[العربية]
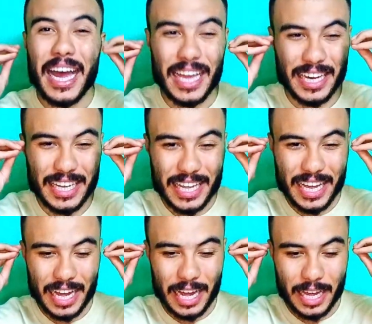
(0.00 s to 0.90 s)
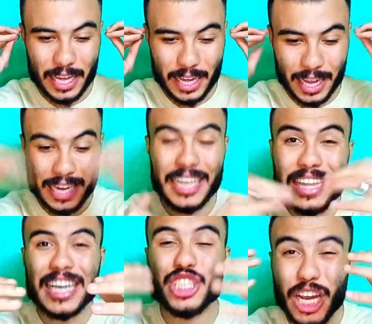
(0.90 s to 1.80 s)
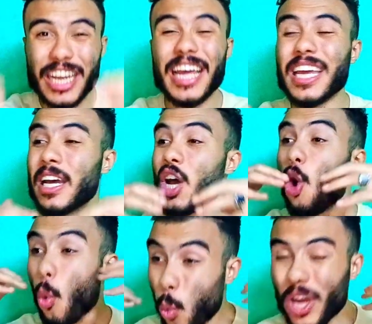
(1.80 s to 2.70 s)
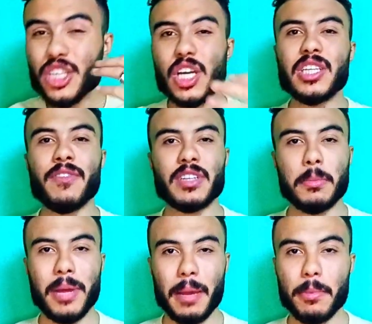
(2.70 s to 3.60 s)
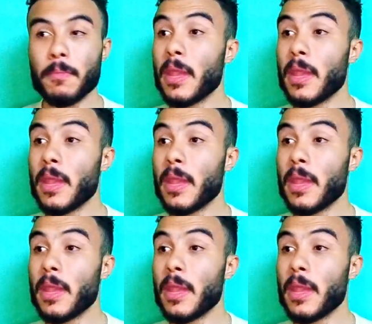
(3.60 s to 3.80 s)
يعني آه، خلتك شكلك وحش جدا في ارض الملعب